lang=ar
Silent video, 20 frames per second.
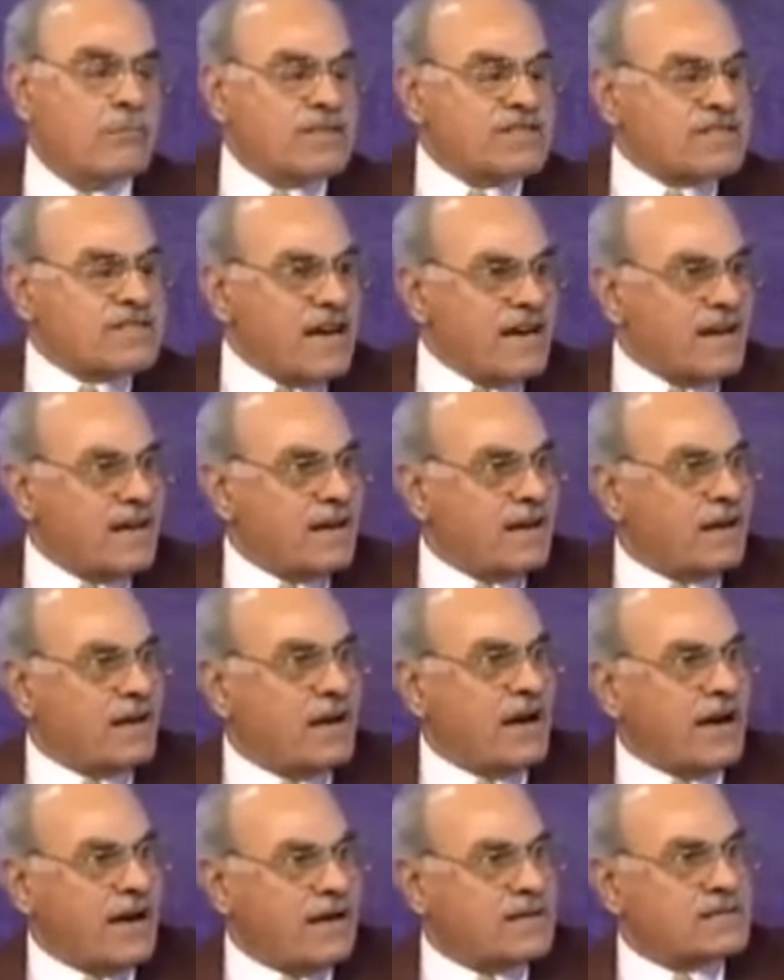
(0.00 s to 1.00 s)
بس
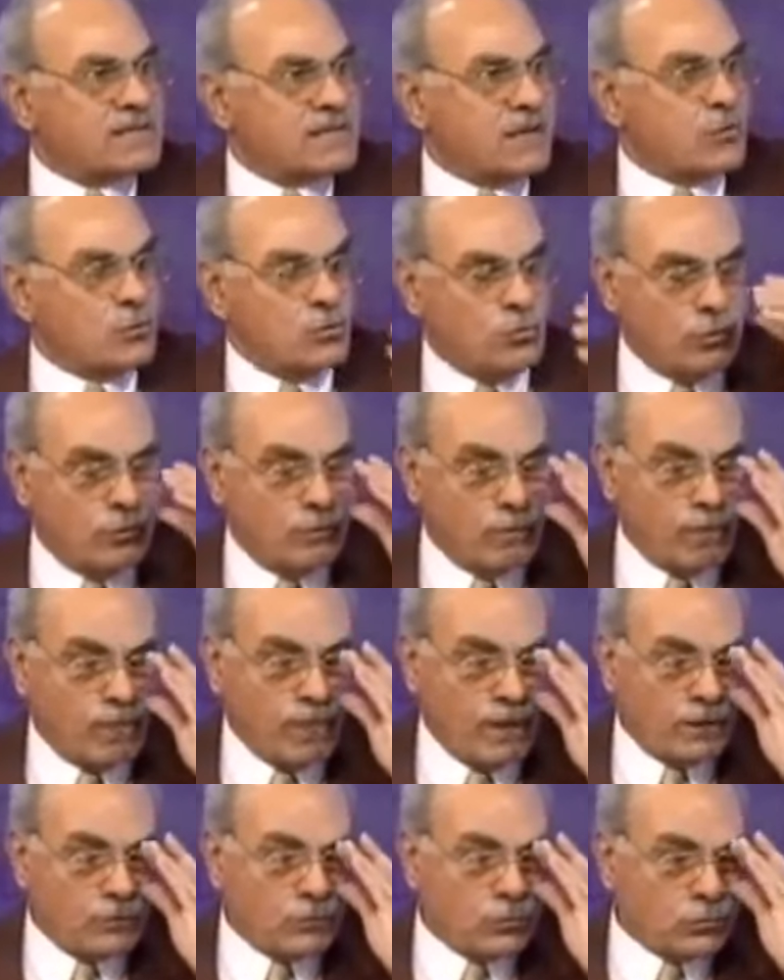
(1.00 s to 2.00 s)
انا عايز اقول
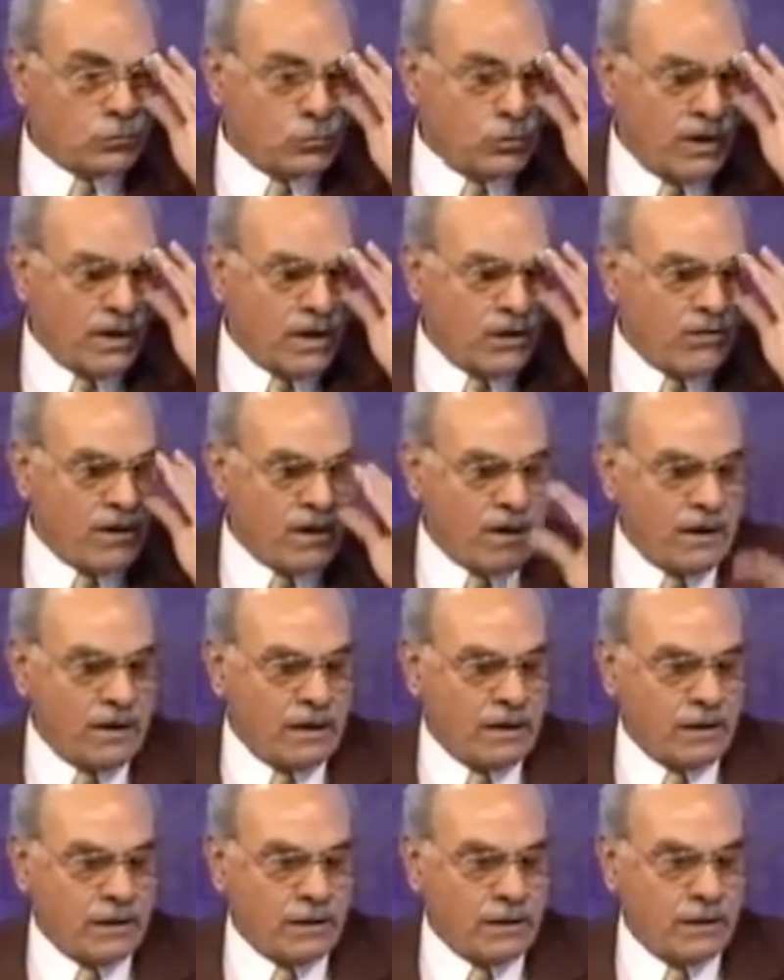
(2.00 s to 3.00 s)
الدكتوره
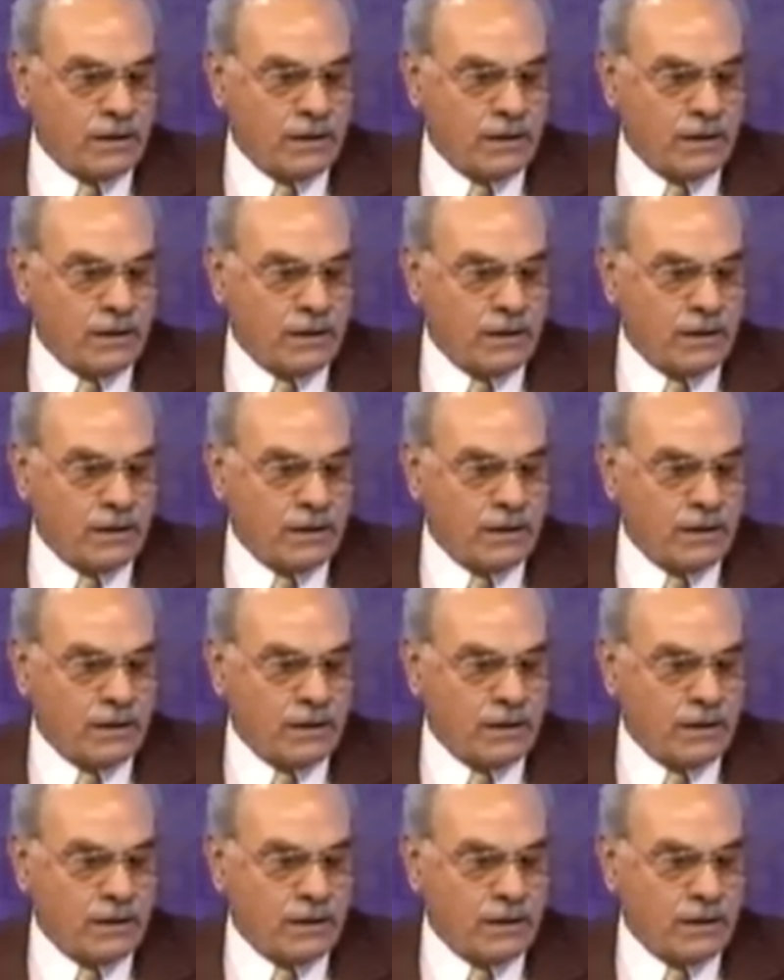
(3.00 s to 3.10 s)
نوال